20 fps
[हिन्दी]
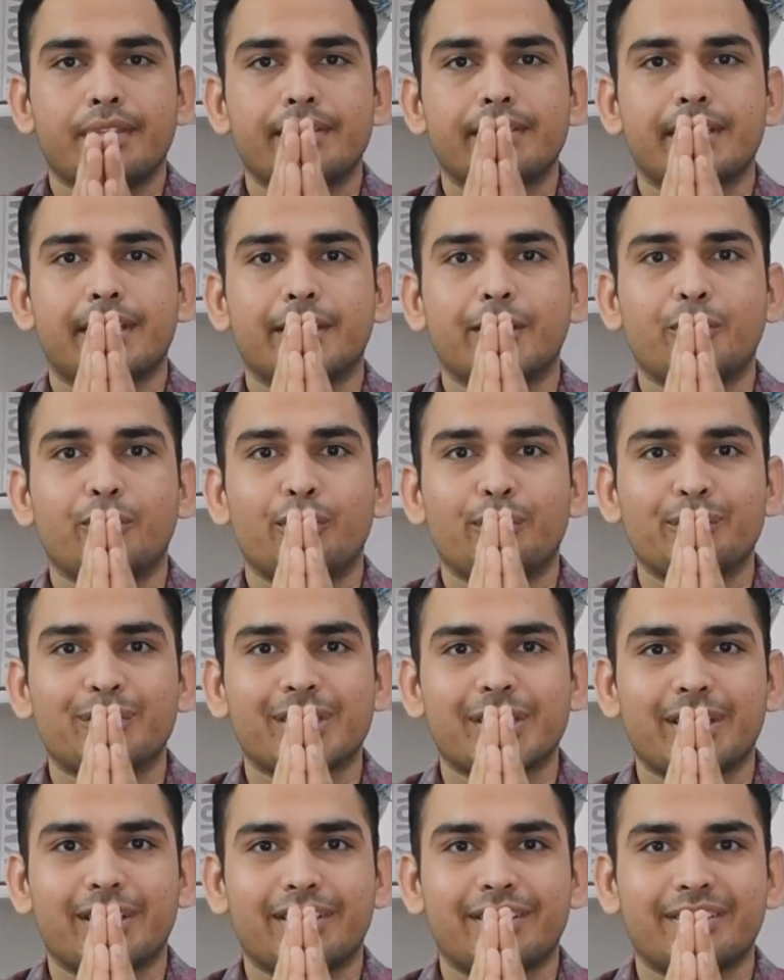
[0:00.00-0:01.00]
साथियों
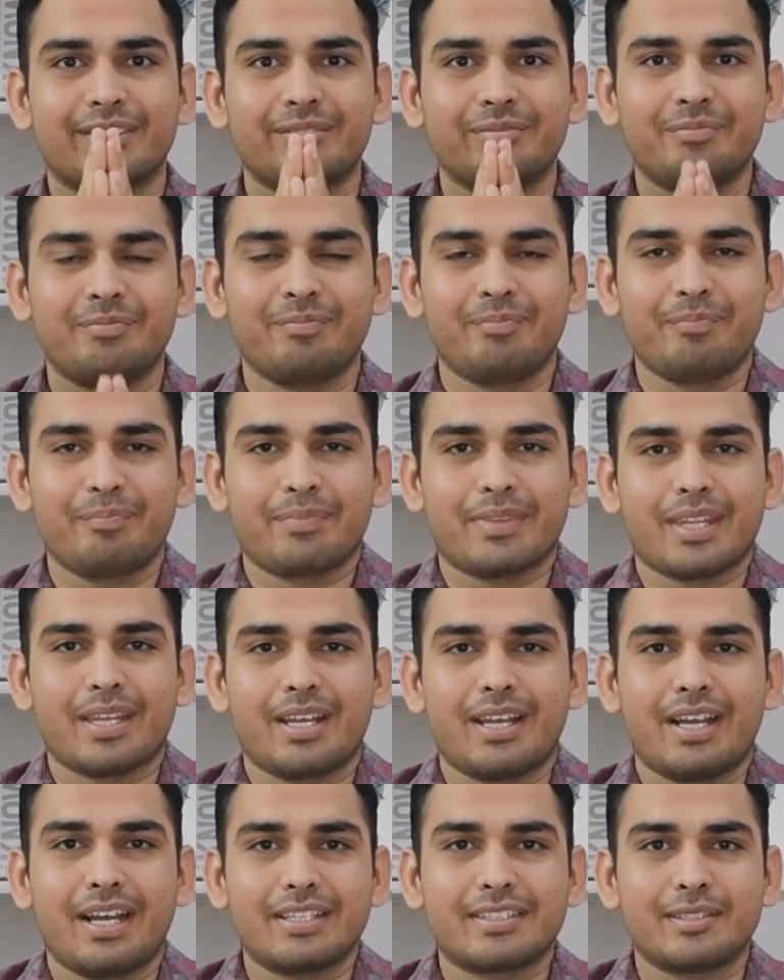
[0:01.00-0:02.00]
नमस्कार
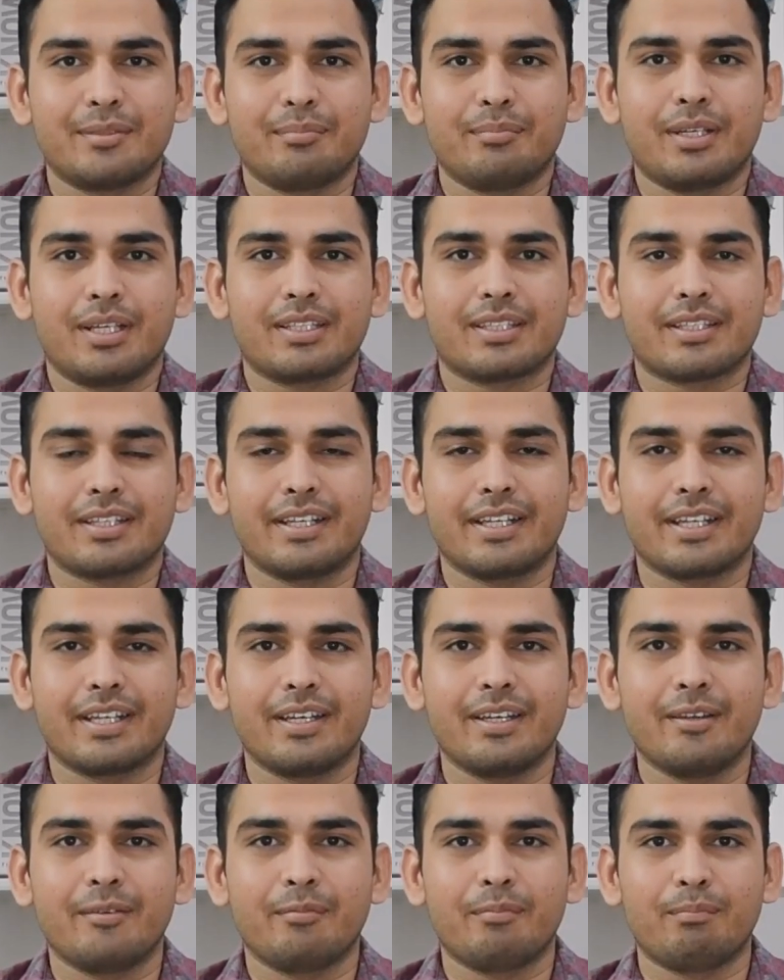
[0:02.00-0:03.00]
आज हम बात करेंगे
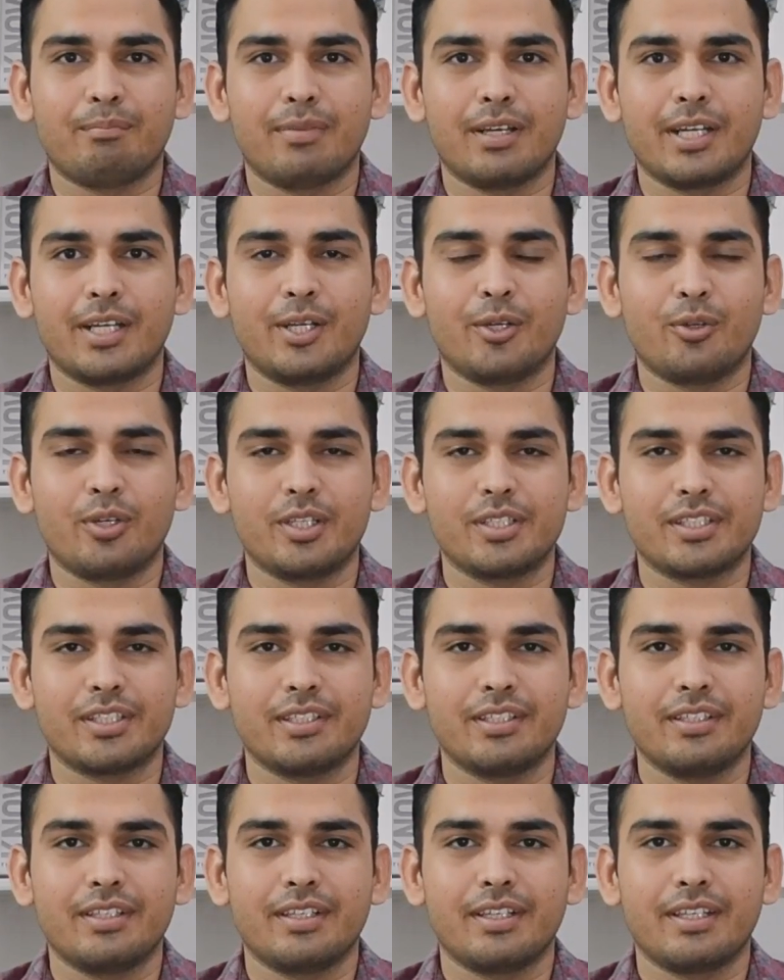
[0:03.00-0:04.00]
ब्लड डोनेशन
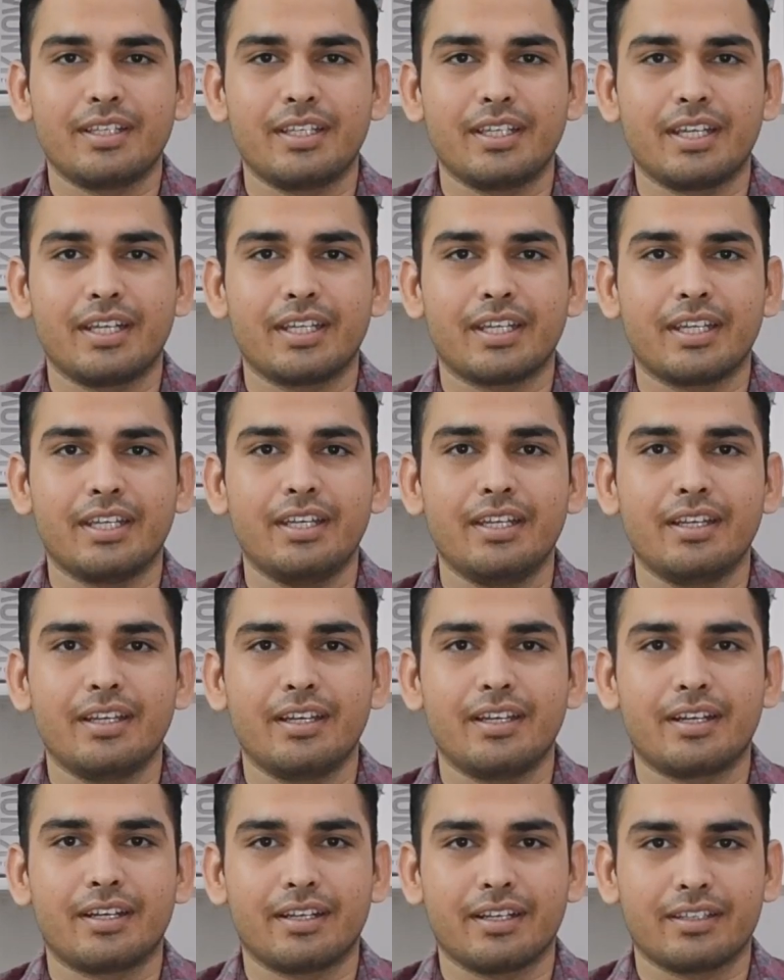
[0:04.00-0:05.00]
यानी कि
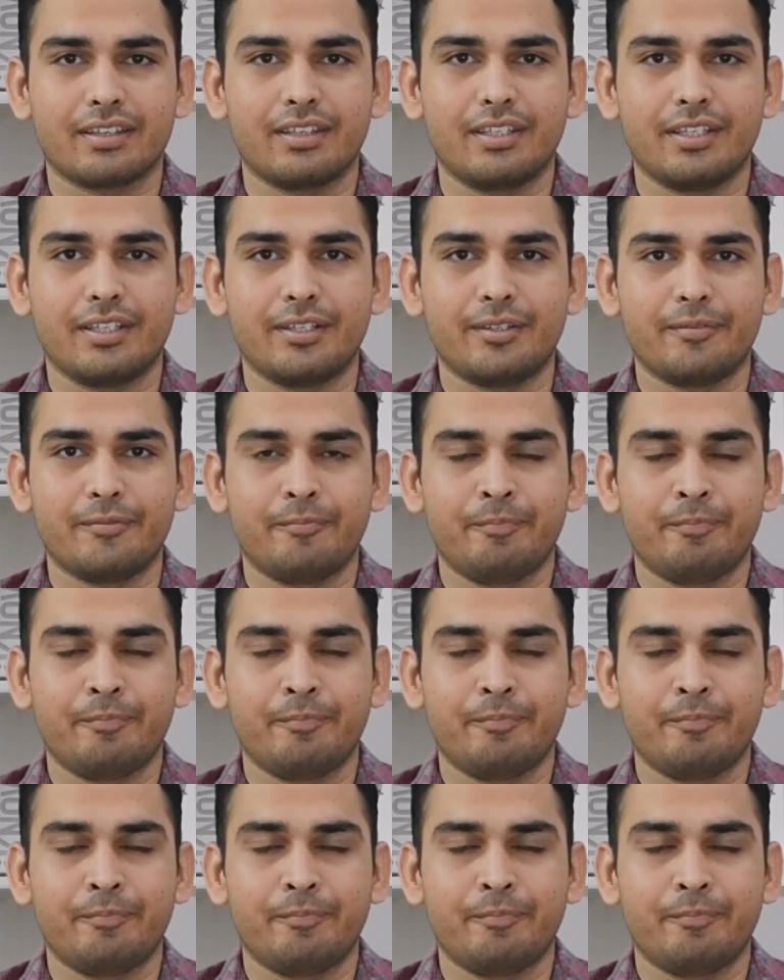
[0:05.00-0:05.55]
रक्तदान